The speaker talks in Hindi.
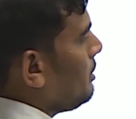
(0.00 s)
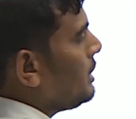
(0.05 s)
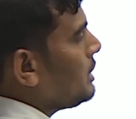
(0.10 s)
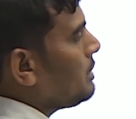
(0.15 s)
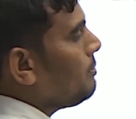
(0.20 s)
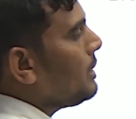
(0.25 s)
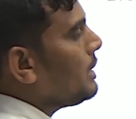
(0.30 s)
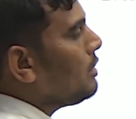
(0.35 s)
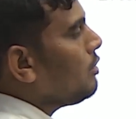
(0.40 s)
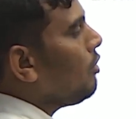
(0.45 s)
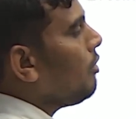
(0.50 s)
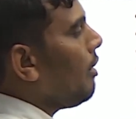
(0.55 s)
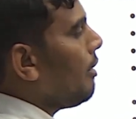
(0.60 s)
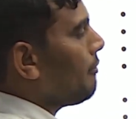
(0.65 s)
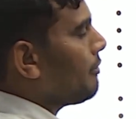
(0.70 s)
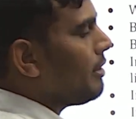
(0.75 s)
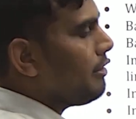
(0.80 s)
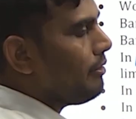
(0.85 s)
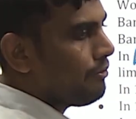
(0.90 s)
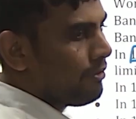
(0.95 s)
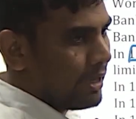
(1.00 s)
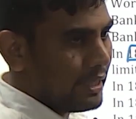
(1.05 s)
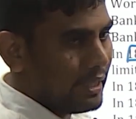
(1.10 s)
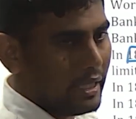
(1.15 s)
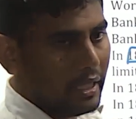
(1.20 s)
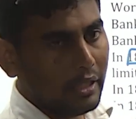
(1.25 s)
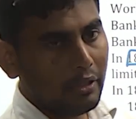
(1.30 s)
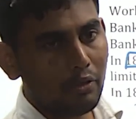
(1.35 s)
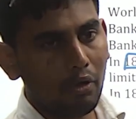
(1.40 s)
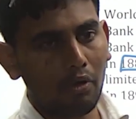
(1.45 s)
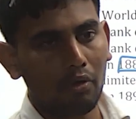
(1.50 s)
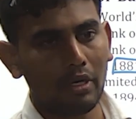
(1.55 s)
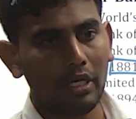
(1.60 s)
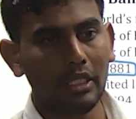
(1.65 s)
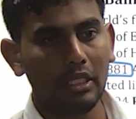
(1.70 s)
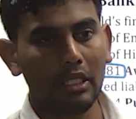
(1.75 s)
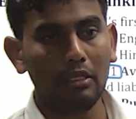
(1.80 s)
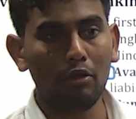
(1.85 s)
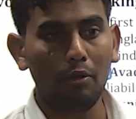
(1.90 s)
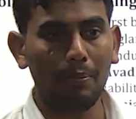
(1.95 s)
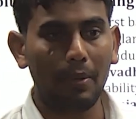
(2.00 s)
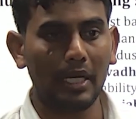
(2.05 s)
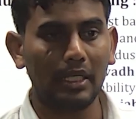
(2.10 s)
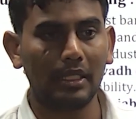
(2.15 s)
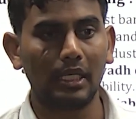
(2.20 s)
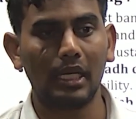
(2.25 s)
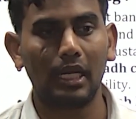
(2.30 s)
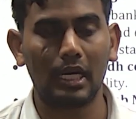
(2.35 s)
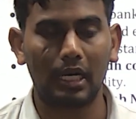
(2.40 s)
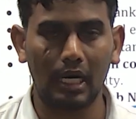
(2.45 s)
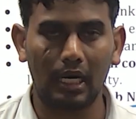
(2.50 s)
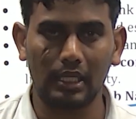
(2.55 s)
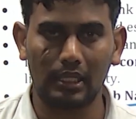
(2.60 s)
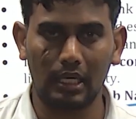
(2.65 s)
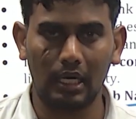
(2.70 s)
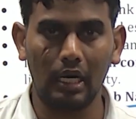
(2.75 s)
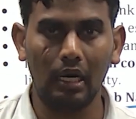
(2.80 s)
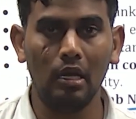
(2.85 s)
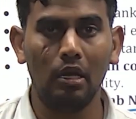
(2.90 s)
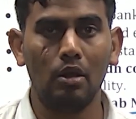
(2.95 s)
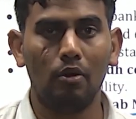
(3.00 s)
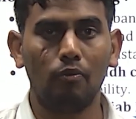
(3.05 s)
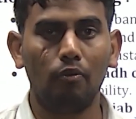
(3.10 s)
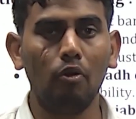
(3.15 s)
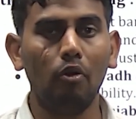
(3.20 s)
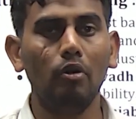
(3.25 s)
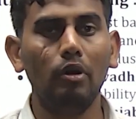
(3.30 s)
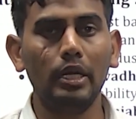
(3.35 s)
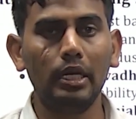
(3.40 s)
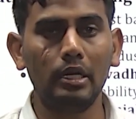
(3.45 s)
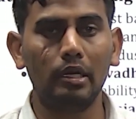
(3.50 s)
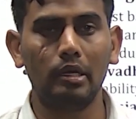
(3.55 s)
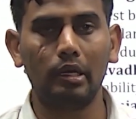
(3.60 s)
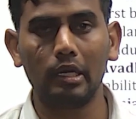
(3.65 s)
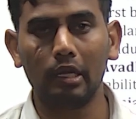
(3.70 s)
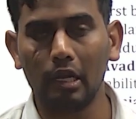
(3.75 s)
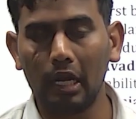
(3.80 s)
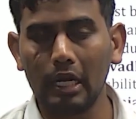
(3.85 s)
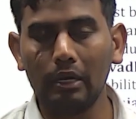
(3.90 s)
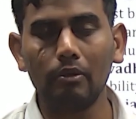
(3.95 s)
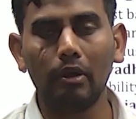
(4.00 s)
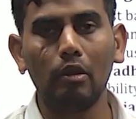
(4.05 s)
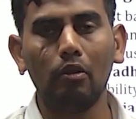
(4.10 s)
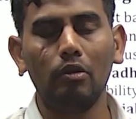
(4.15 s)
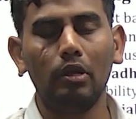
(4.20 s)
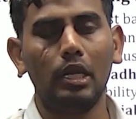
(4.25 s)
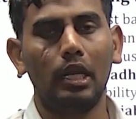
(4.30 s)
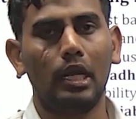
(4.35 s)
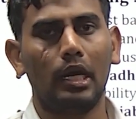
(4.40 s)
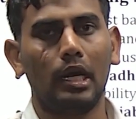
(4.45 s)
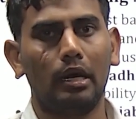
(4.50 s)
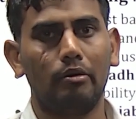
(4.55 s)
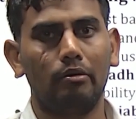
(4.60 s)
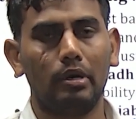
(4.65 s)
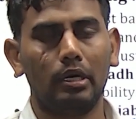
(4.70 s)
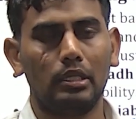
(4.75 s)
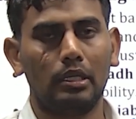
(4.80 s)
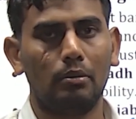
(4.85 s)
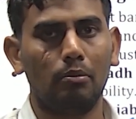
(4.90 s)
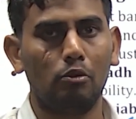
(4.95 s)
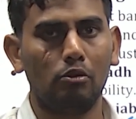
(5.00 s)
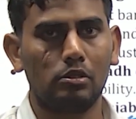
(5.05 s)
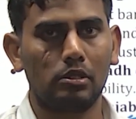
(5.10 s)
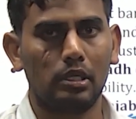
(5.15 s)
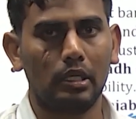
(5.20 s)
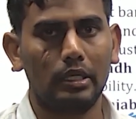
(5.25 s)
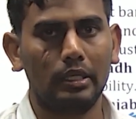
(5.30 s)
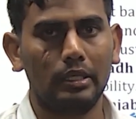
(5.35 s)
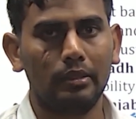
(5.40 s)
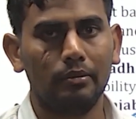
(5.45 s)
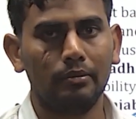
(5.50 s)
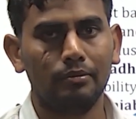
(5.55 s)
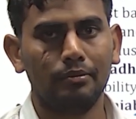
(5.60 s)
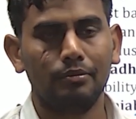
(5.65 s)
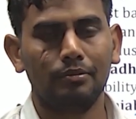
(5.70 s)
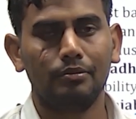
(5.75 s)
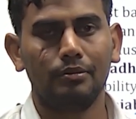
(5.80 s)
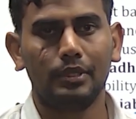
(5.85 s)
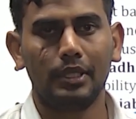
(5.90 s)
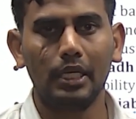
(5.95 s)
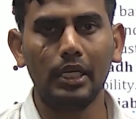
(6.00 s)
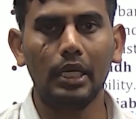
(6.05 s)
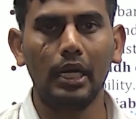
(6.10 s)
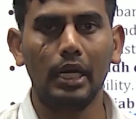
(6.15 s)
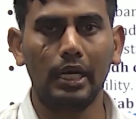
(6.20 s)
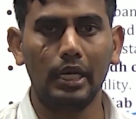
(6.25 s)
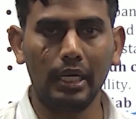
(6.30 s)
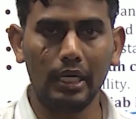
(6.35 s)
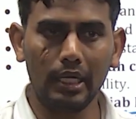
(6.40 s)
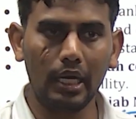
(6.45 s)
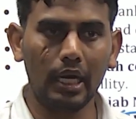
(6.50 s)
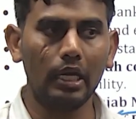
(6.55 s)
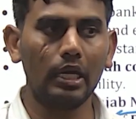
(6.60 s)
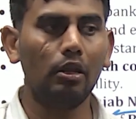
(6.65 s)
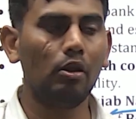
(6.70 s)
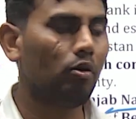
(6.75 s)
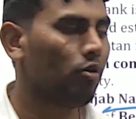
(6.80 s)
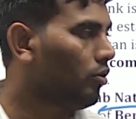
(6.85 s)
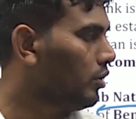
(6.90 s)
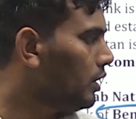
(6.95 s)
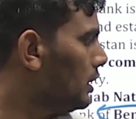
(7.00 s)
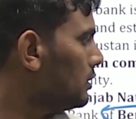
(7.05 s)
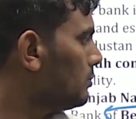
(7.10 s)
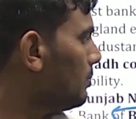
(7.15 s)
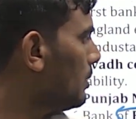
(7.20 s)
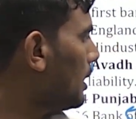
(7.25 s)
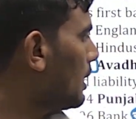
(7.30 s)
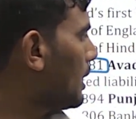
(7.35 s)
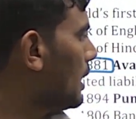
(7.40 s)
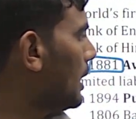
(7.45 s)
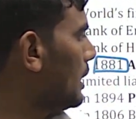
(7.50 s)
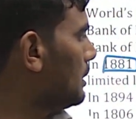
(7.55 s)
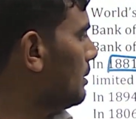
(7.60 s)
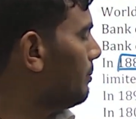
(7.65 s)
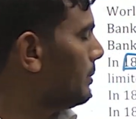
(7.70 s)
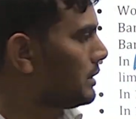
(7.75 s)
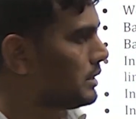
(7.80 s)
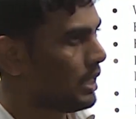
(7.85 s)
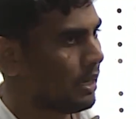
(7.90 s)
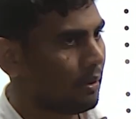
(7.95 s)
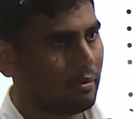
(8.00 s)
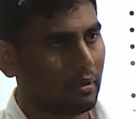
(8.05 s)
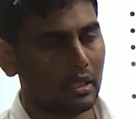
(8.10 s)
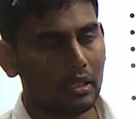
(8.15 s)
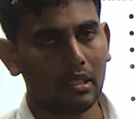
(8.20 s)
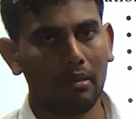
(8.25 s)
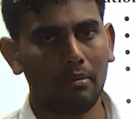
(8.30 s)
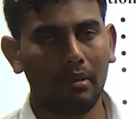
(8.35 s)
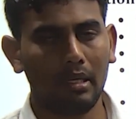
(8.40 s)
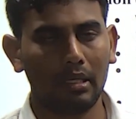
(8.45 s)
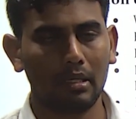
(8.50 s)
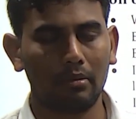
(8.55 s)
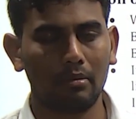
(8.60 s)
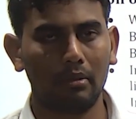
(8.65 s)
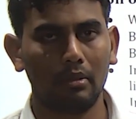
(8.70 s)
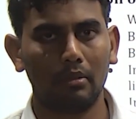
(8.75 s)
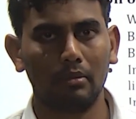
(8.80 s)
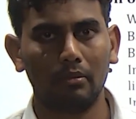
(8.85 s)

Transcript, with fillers: इसमें जो आपकी फंडिंग जो हो रही थी जो पैसा लगा था वो इंग्लैंड वालों ने लगा हुआ था मोस्टली ठीक है इंडिया के लोगों ने इसमें लगाया था पंजाब नेशनल बैंक में